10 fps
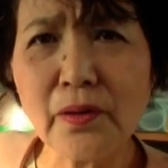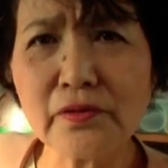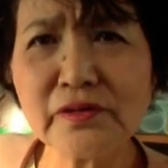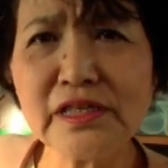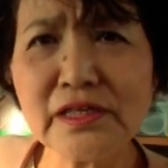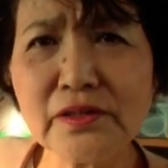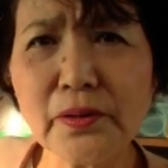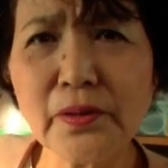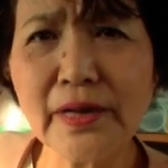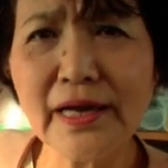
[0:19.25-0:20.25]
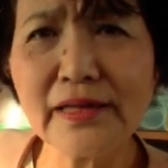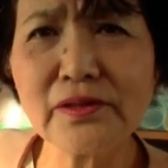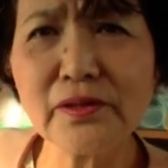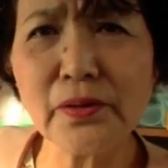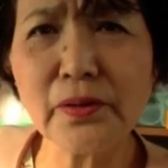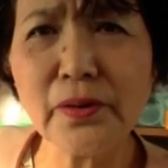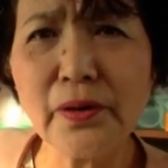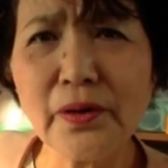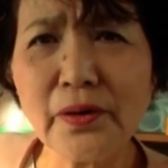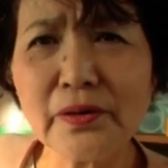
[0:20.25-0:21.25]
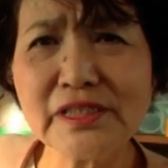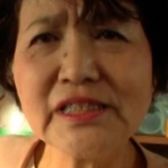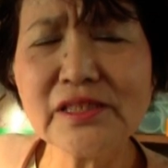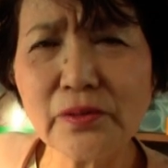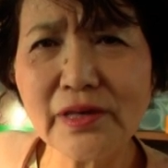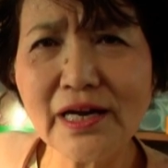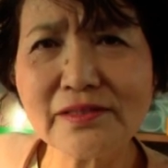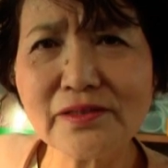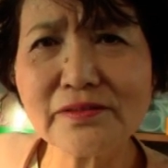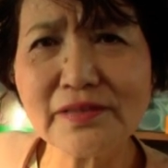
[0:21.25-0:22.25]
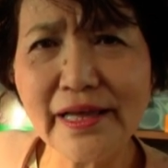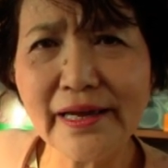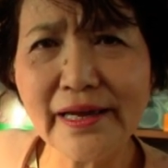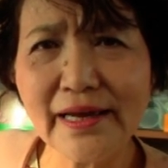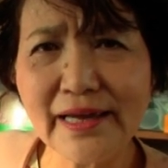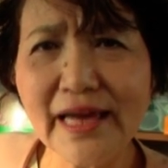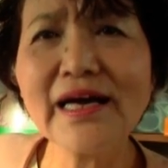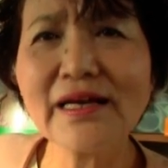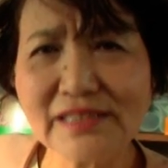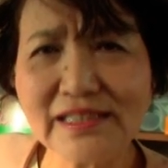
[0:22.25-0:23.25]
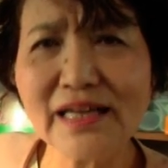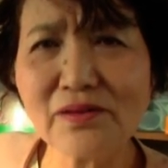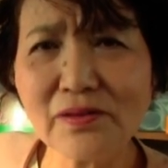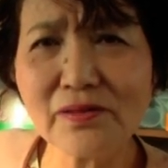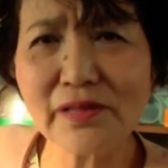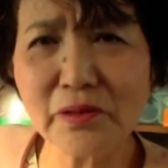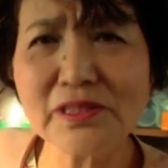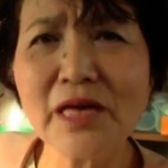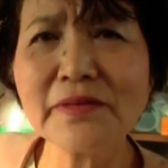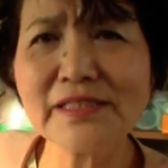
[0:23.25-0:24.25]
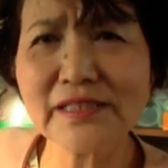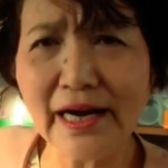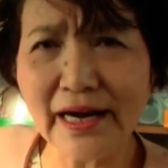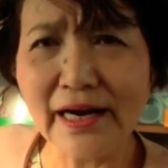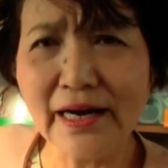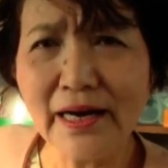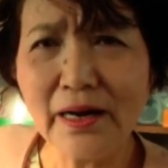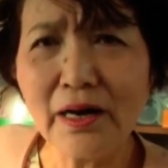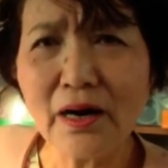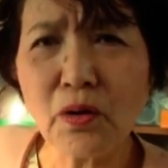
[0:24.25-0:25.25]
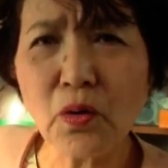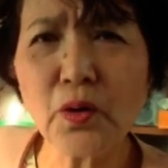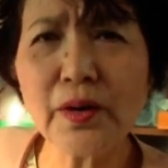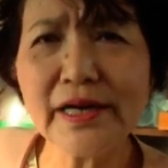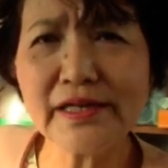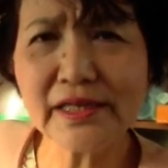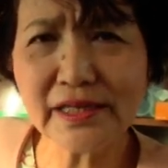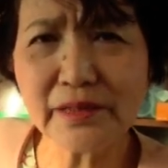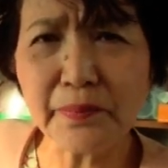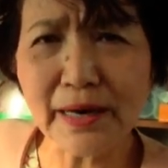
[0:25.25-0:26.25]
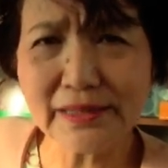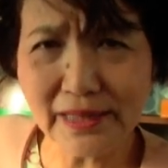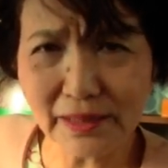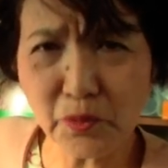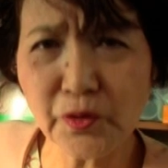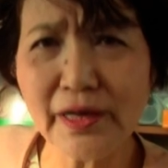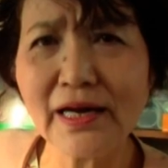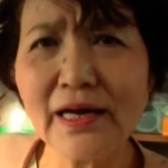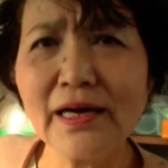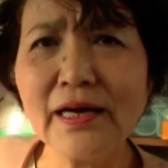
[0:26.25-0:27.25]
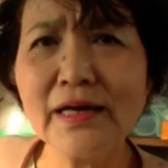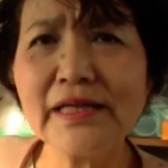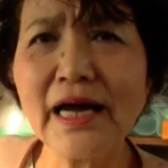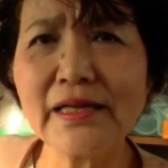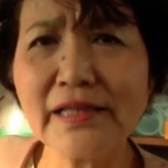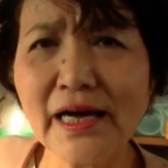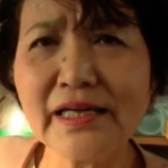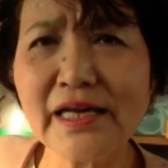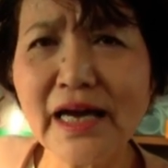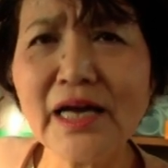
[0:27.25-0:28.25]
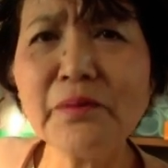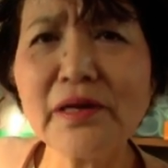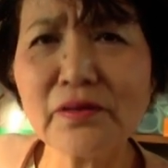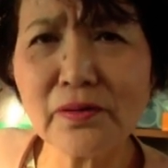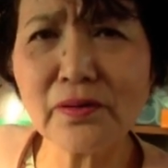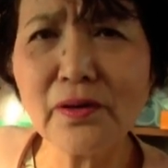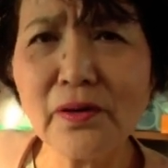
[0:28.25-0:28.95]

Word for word: 国と県と市との約束で契約したのでございますが、これにまたもや第2回目の